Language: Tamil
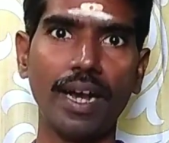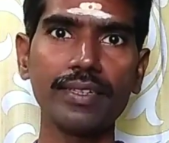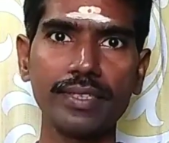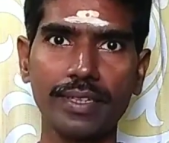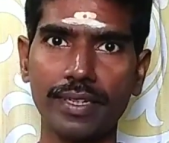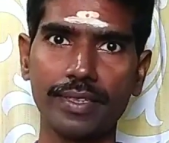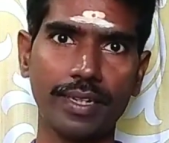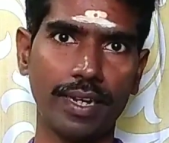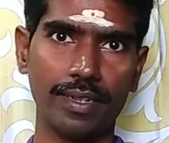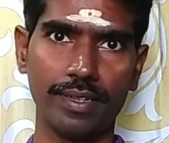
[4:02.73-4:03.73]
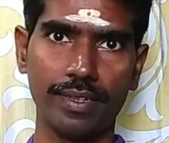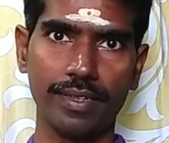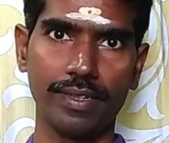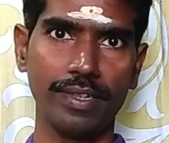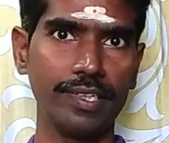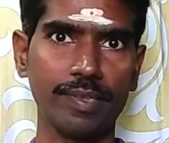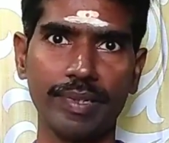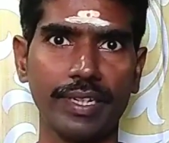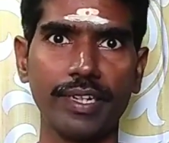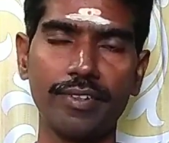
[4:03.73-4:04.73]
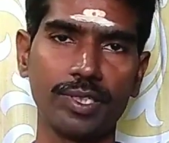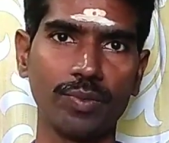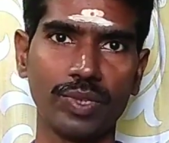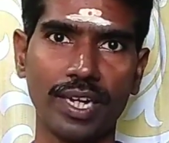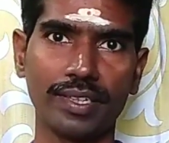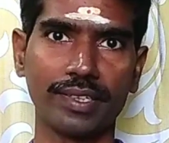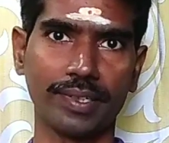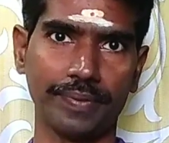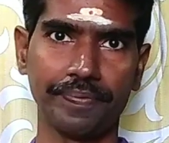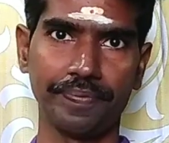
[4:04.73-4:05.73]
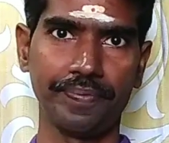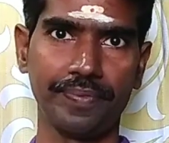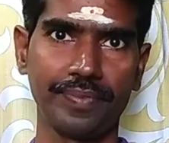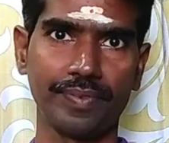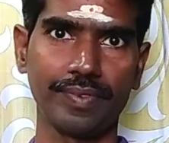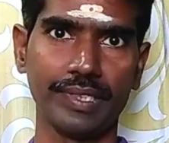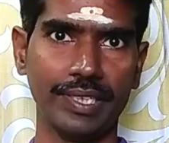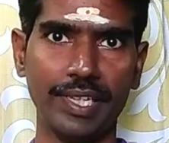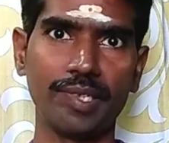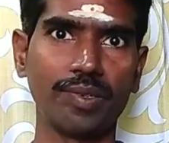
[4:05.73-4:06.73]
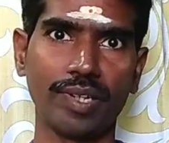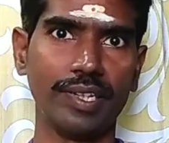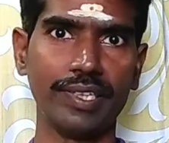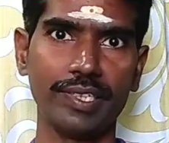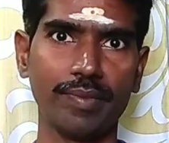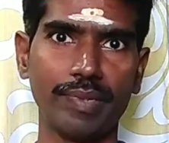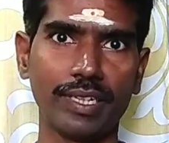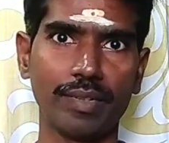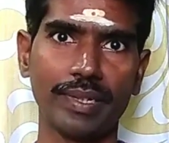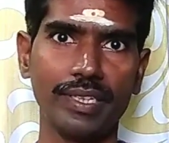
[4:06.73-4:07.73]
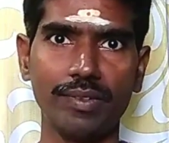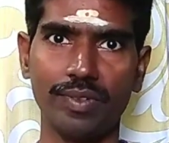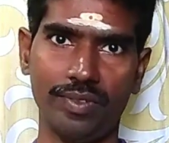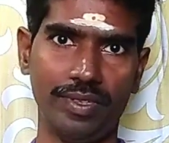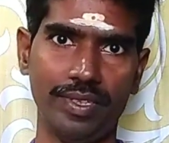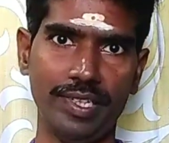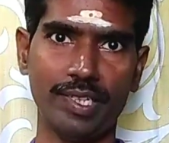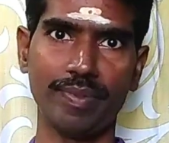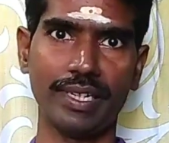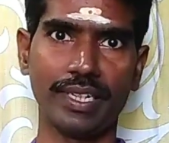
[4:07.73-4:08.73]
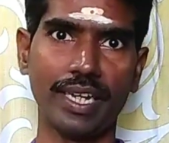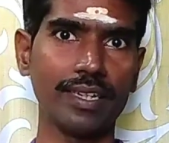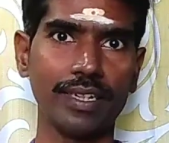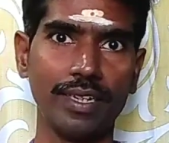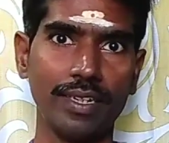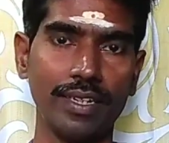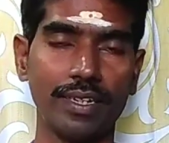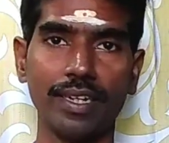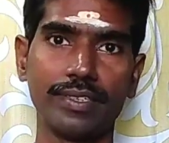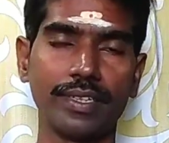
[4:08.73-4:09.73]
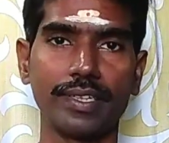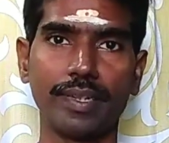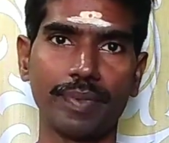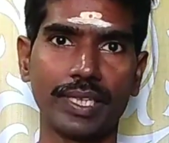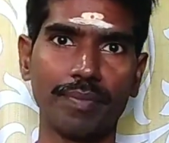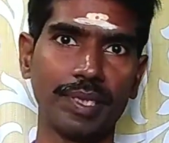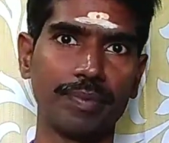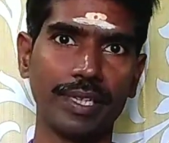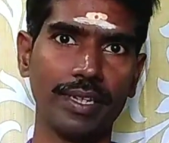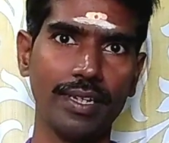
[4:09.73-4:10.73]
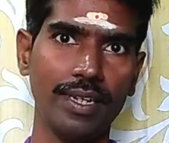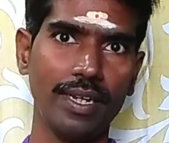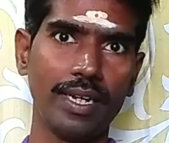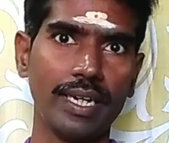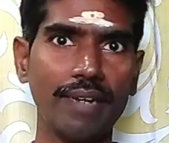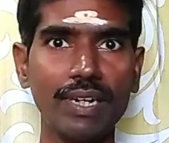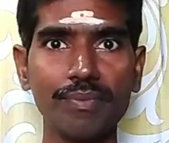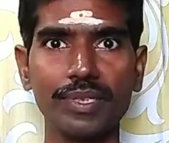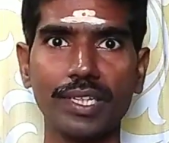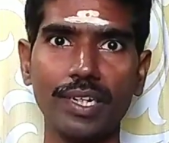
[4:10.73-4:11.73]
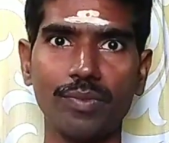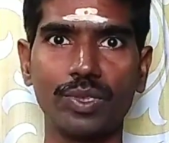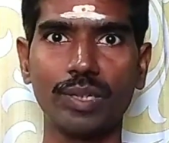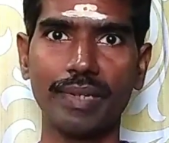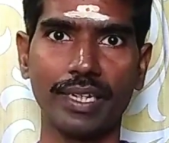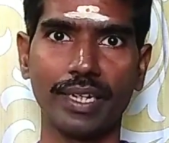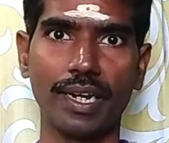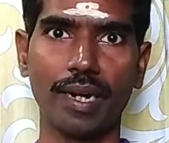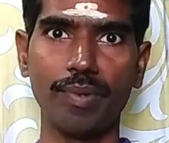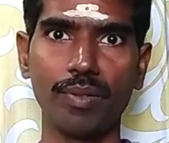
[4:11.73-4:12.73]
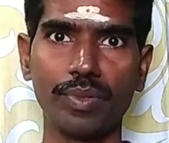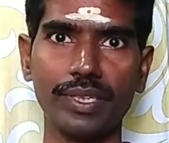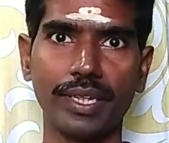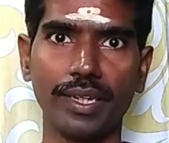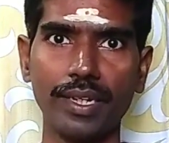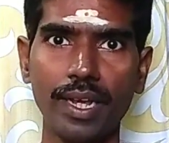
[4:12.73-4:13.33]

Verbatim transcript: ராசி கட்டத்தில் நீசமா இருக்கிறாருன்னு வச்சுக்கோங்க உதாரணத்துக்கு இதே சுக்கரன் இதே சிம்ம லக்னமாக இருந்து நீசமாக இருக்கிறார் ராசி கட்டத்தில் பத்தாம் அதிபதி நவாம்சத்துல உச்சமாக இருக்கிறார் அப்படின்னும் பொழுது